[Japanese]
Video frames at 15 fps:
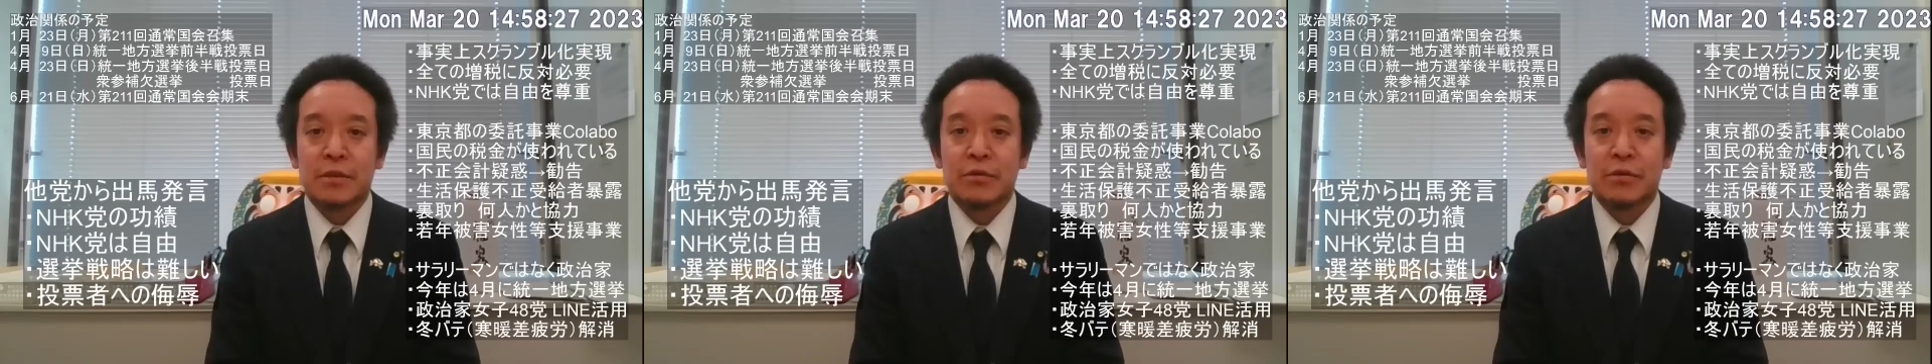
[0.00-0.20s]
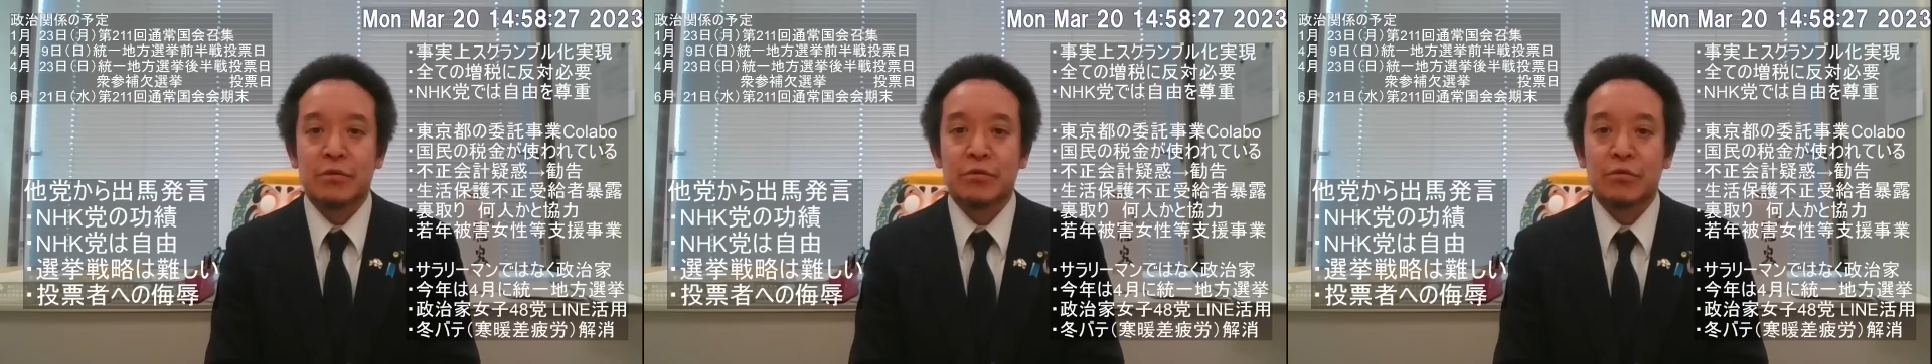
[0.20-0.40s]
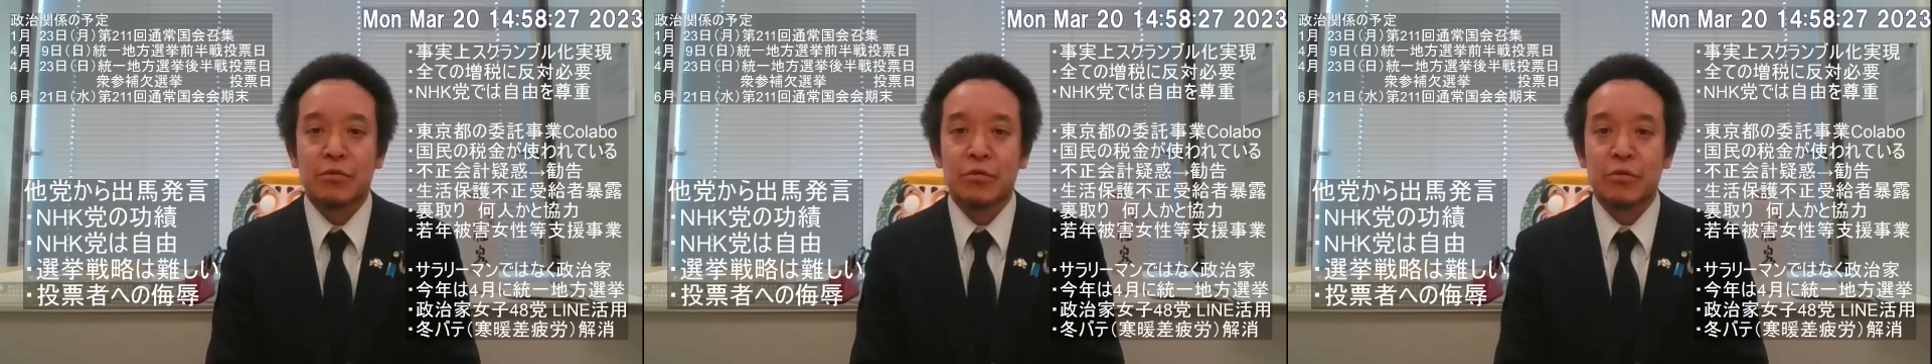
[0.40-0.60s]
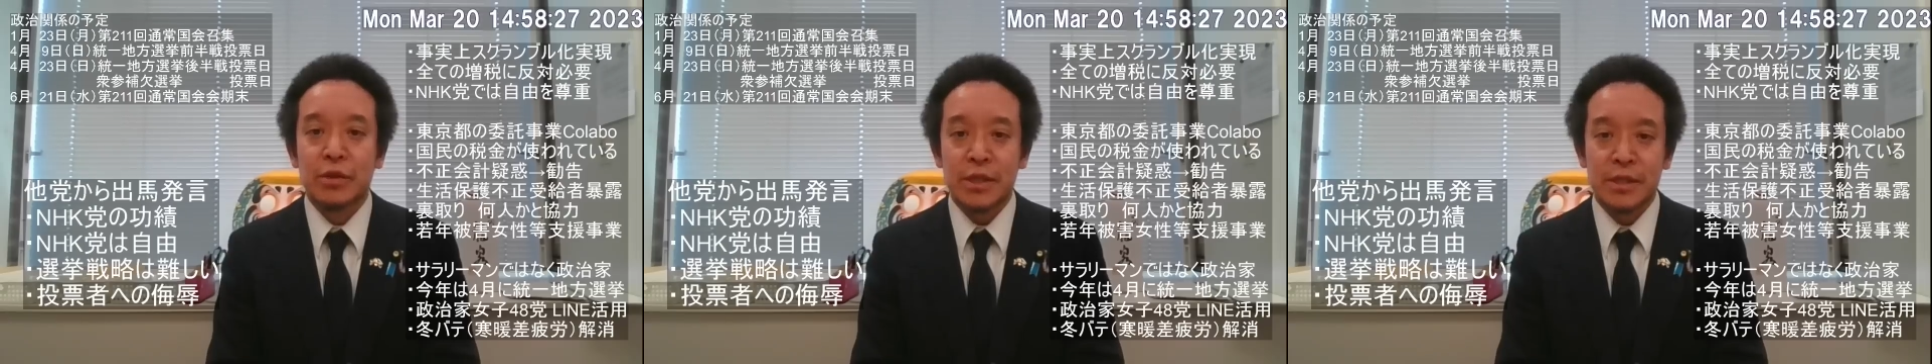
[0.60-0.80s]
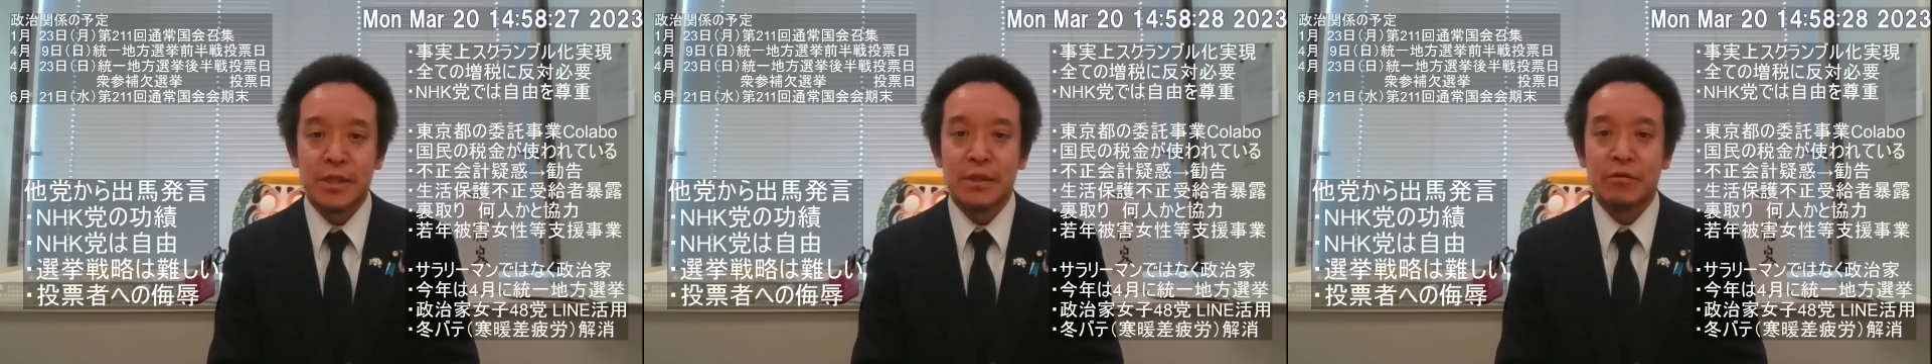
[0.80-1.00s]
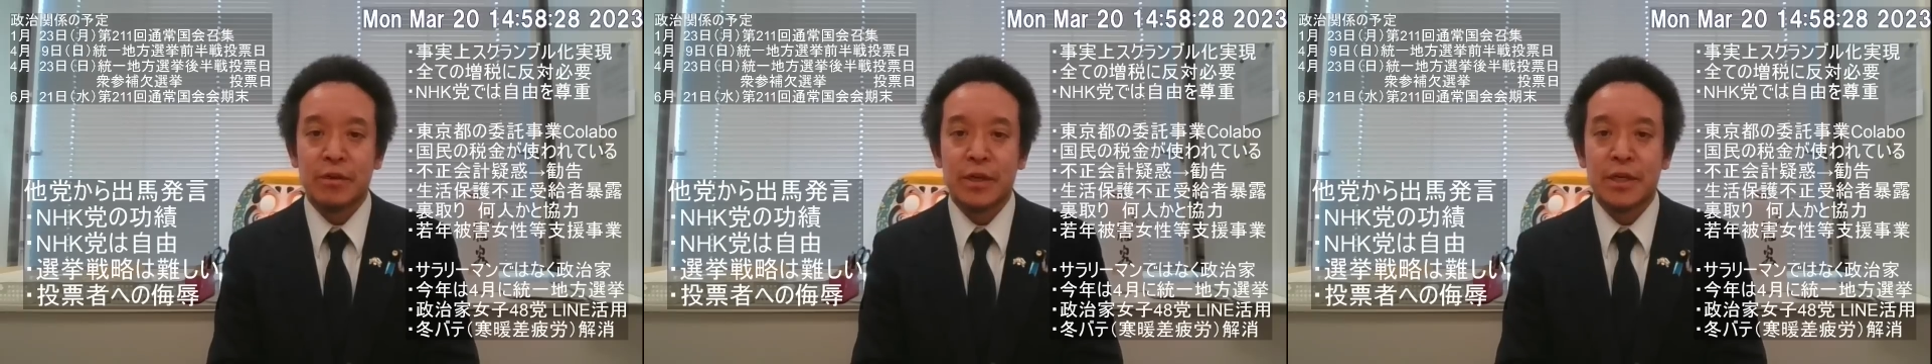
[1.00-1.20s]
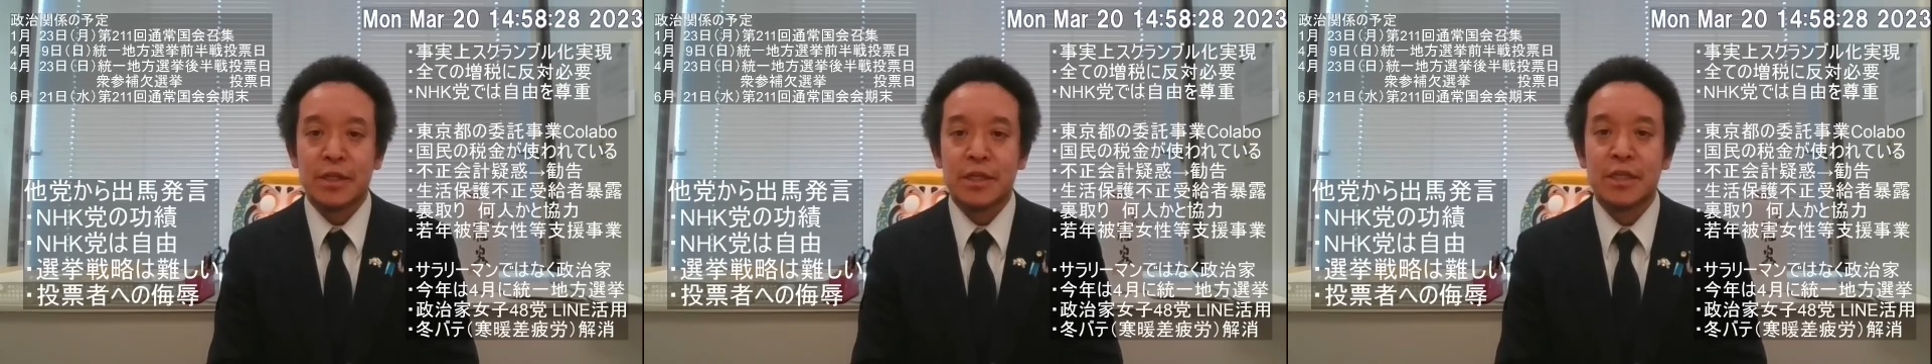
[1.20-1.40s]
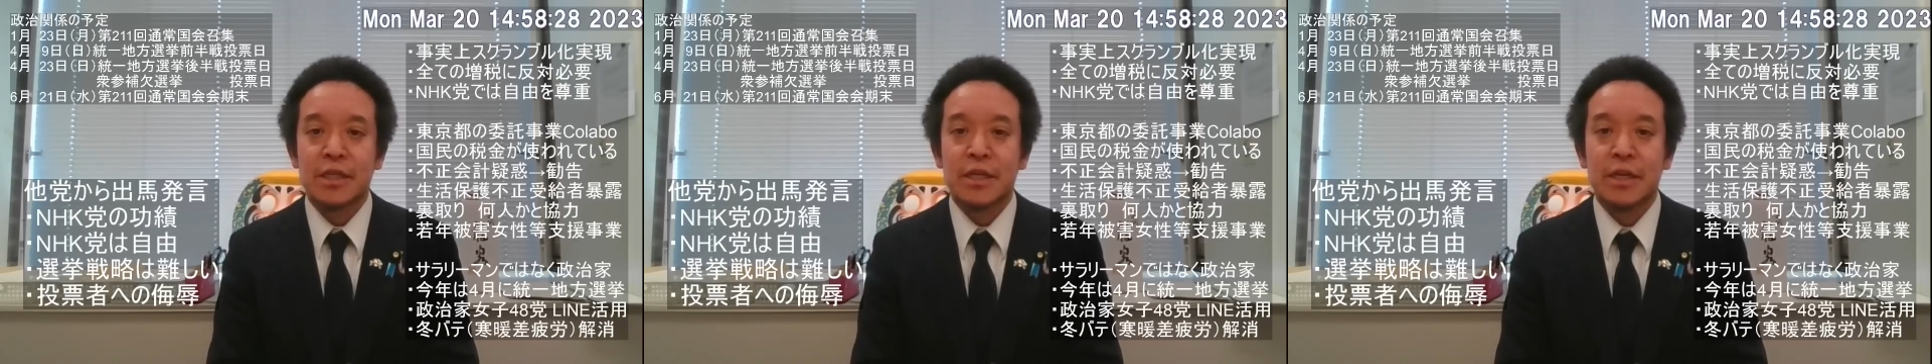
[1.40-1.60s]
ということをですね、お
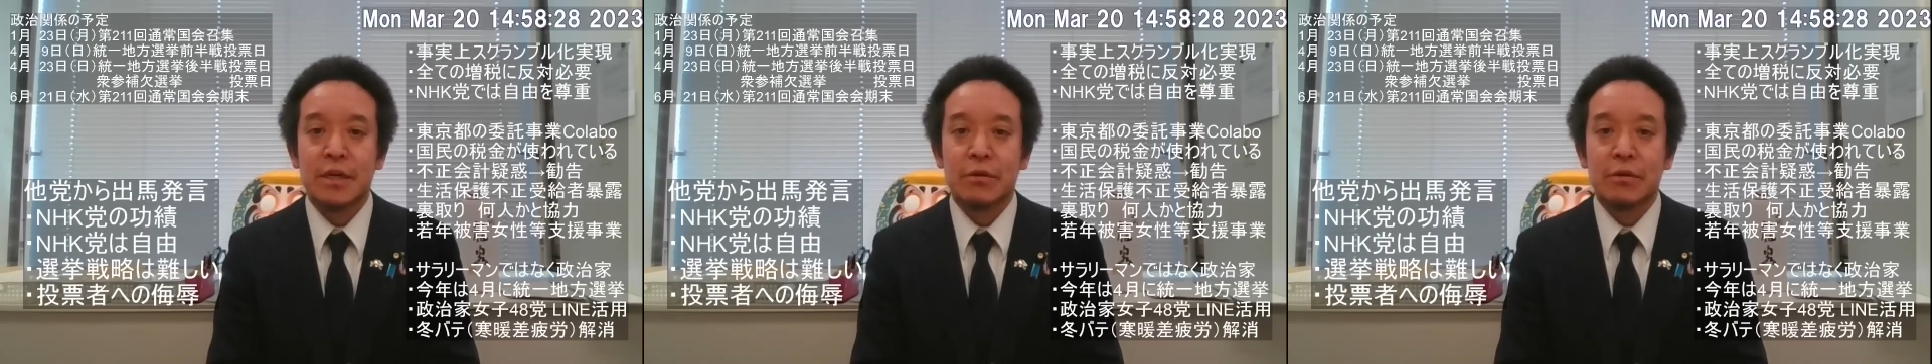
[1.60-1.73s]
話しして